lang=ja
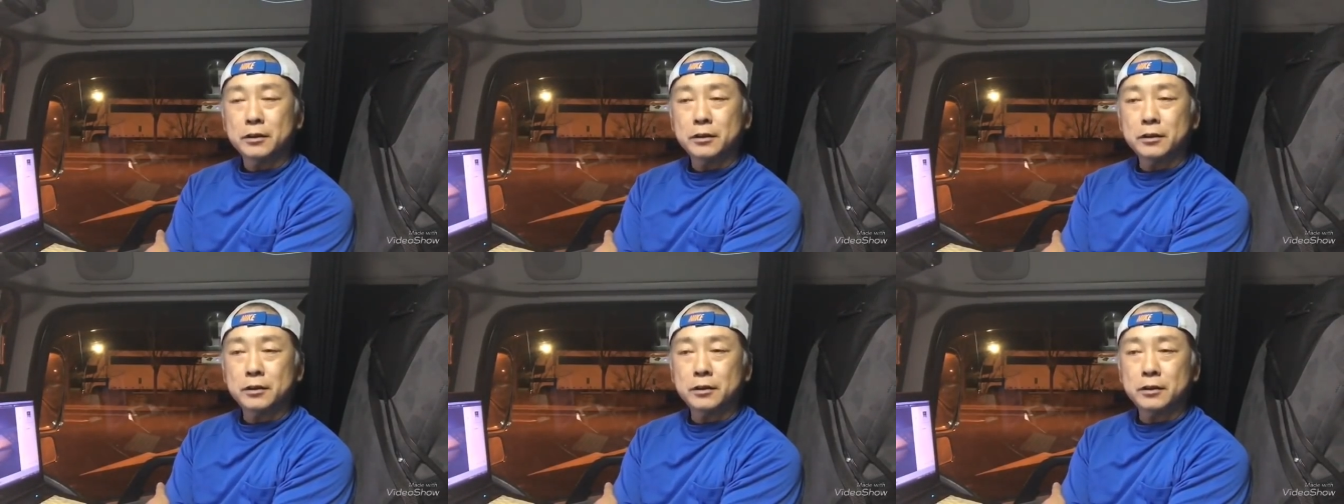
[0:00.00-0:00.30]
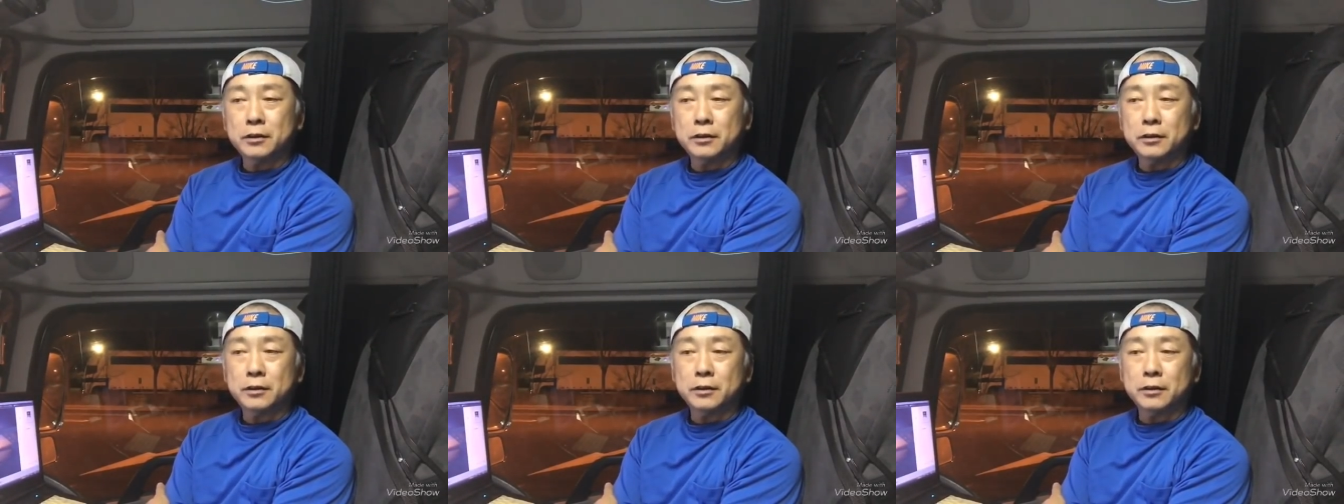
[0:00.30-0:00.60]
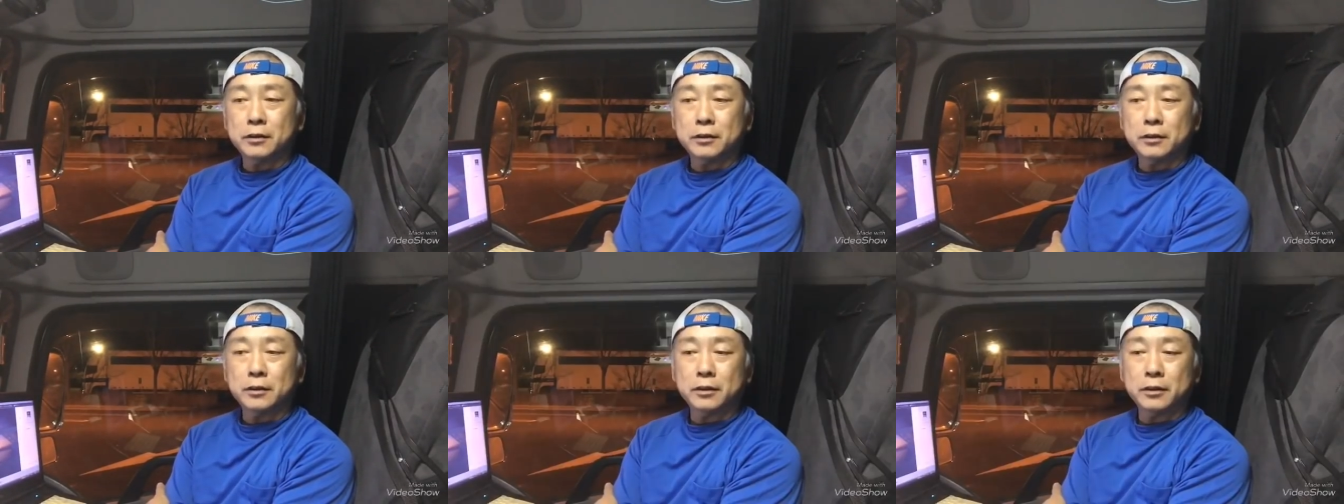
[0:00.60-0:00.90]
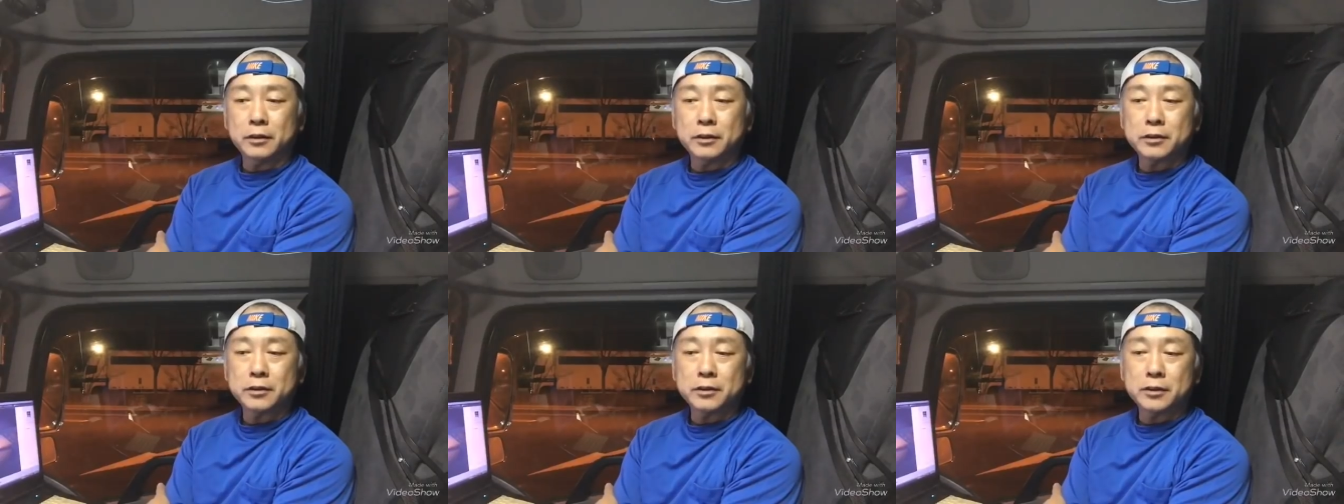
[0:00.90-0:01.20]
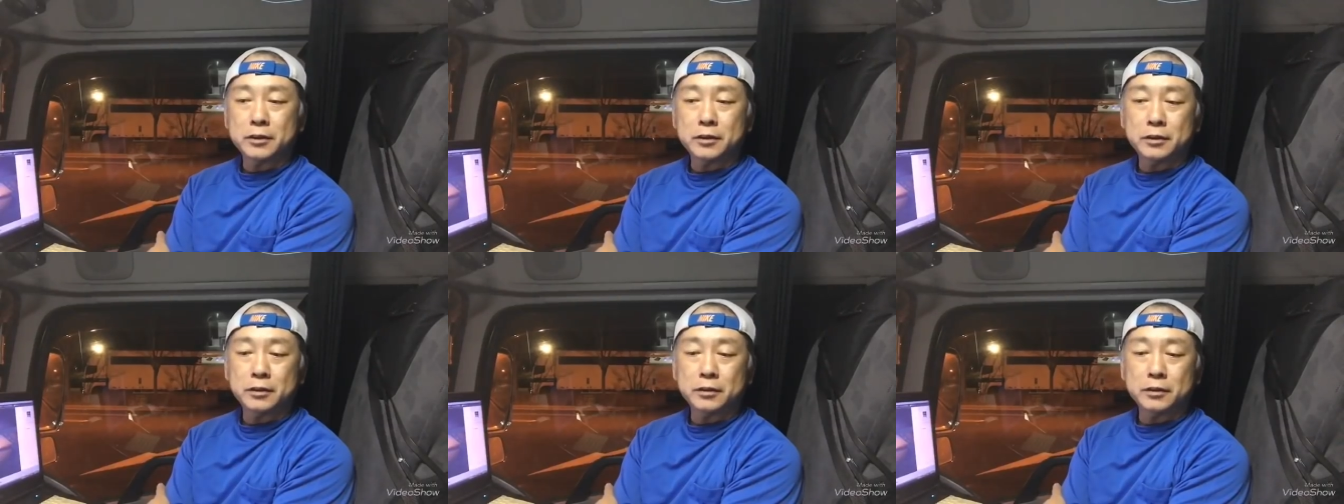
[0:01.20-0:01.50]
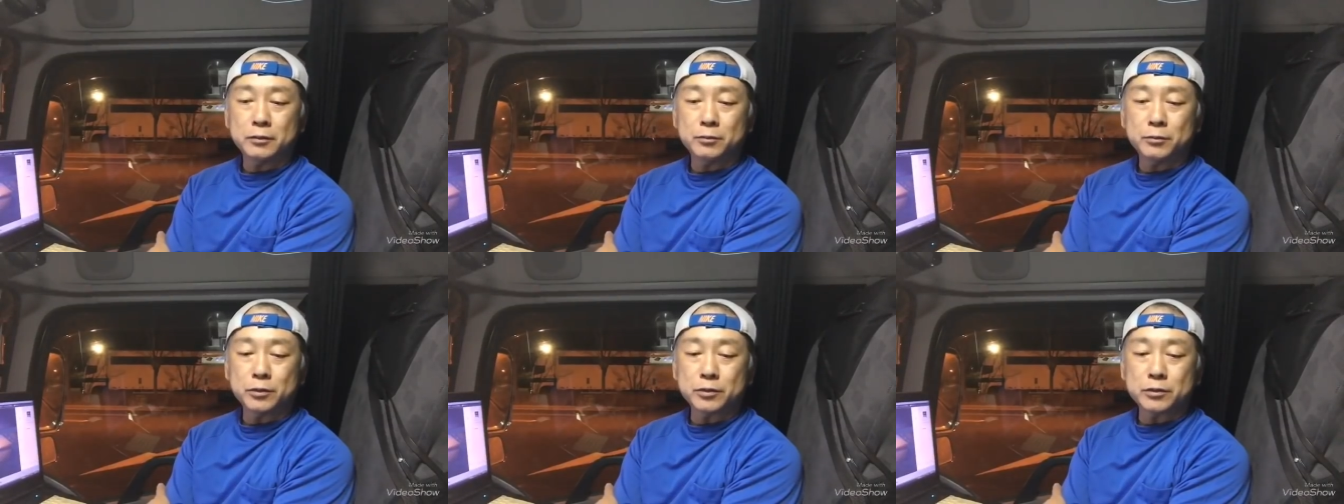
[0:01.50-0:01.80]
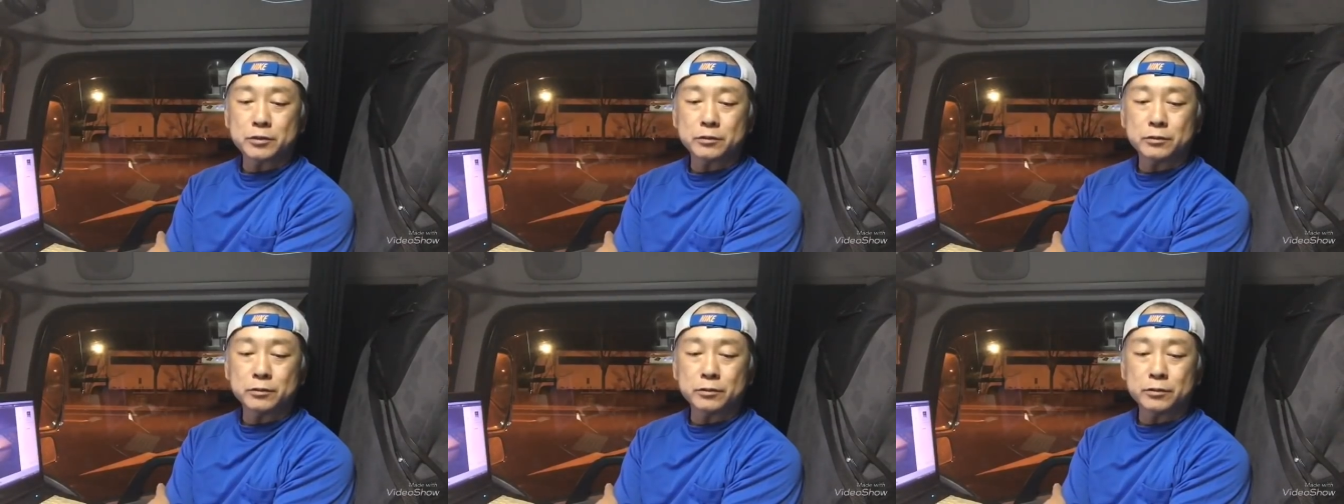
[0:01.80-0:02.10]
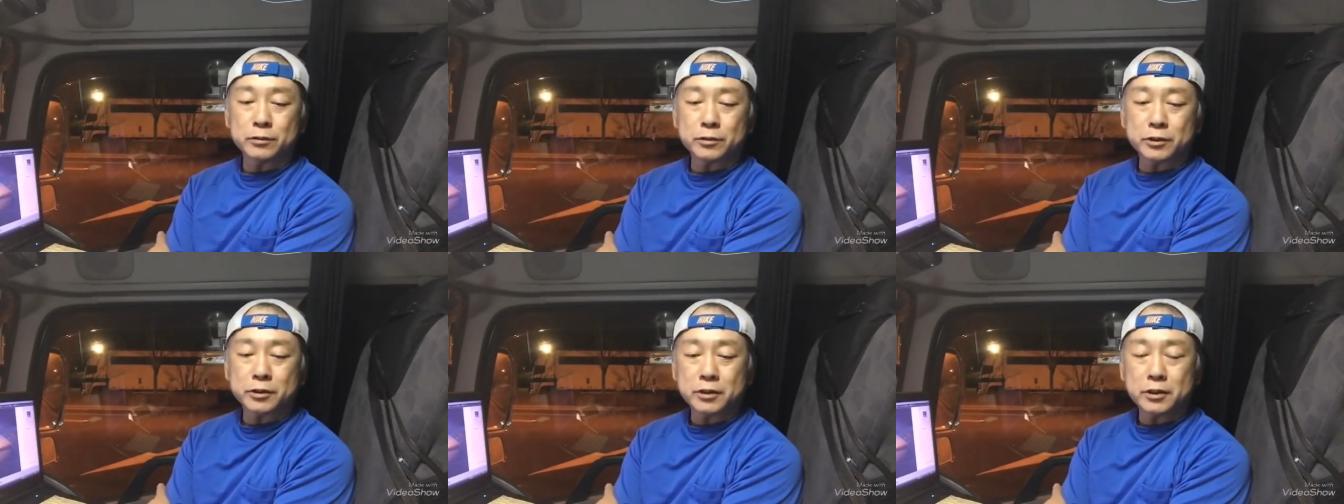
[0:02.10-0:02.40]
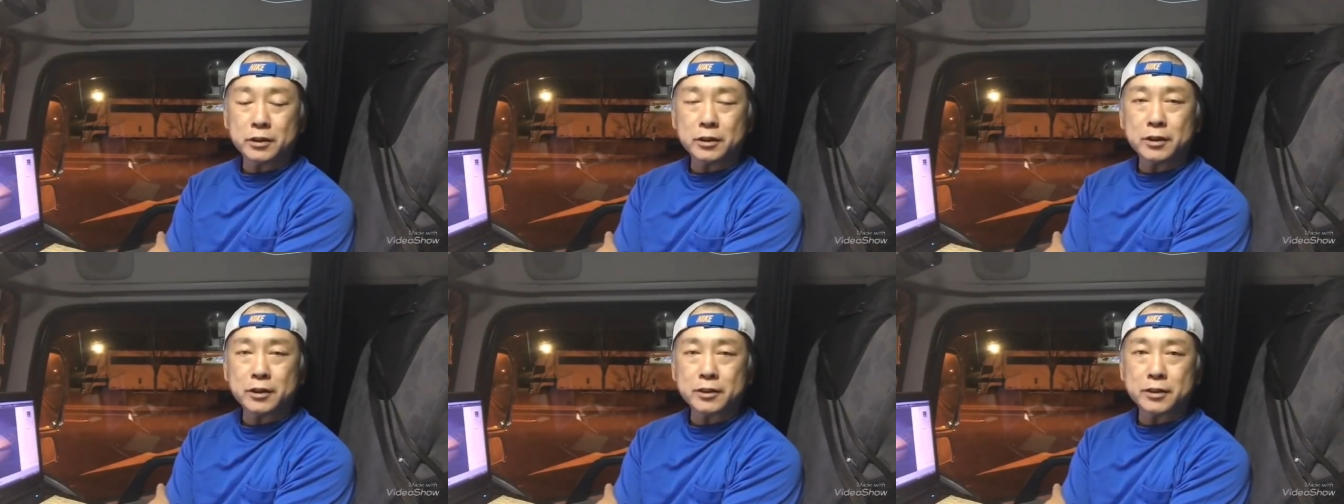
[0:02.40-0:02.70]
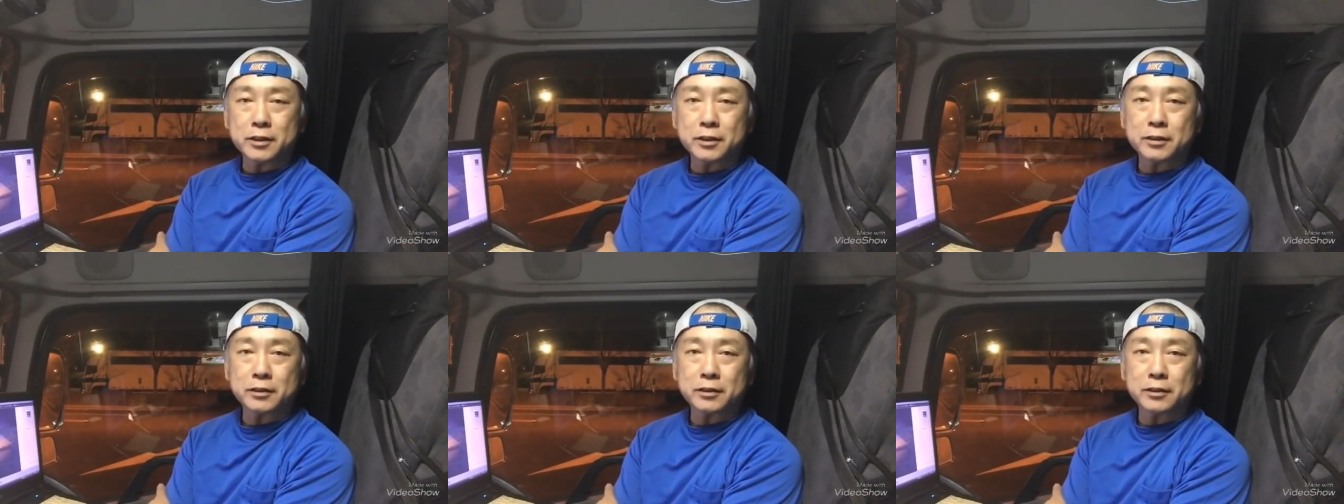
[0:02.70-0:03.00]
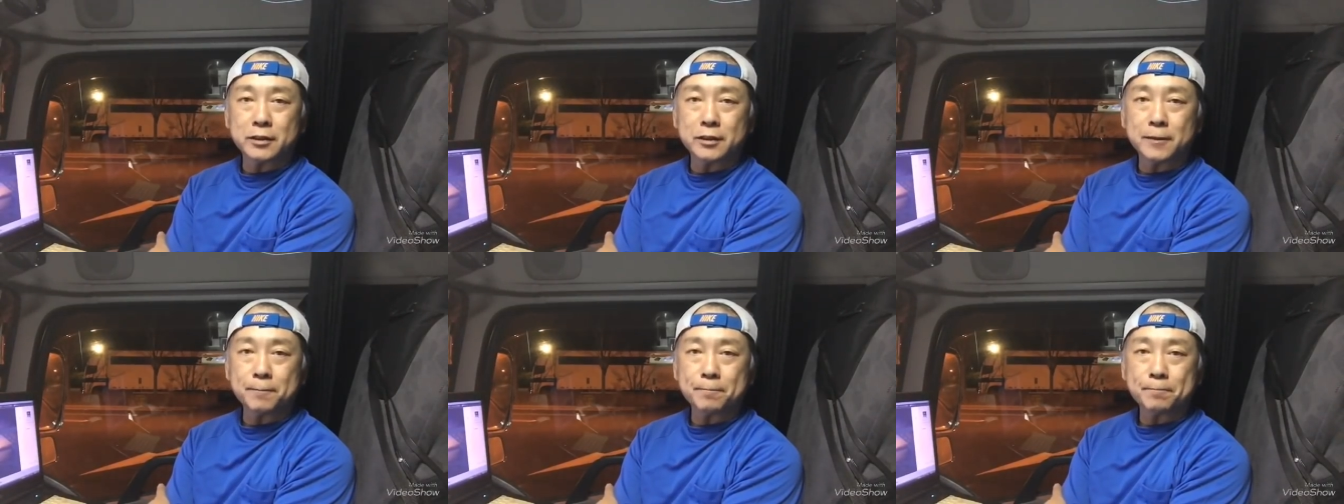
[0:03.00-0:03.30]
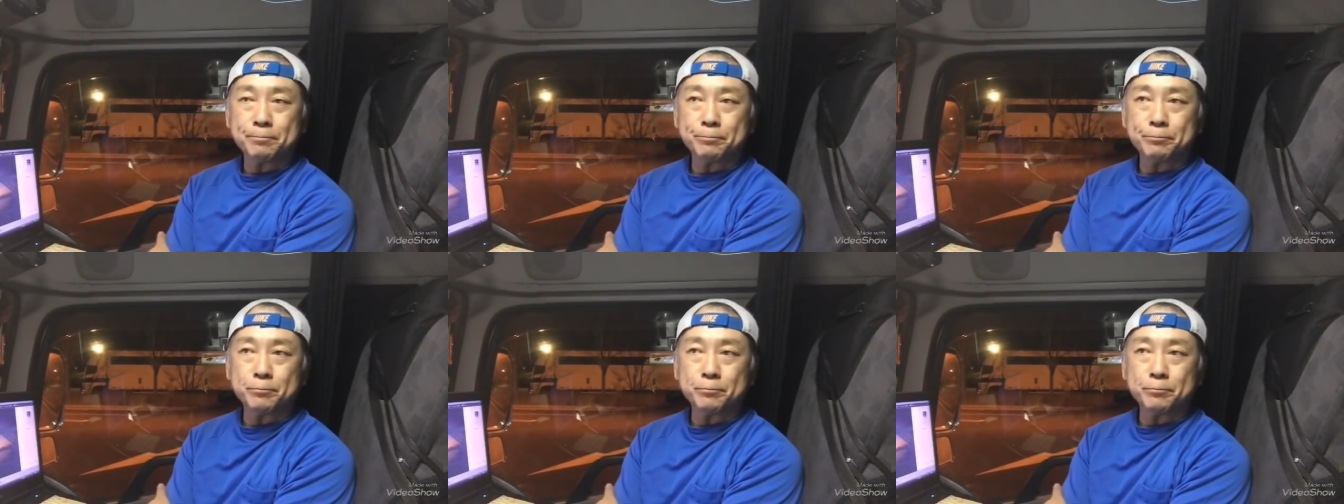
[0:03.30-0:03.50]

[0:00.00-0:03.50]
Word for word: えー、明日荷物を下ろして、あさって、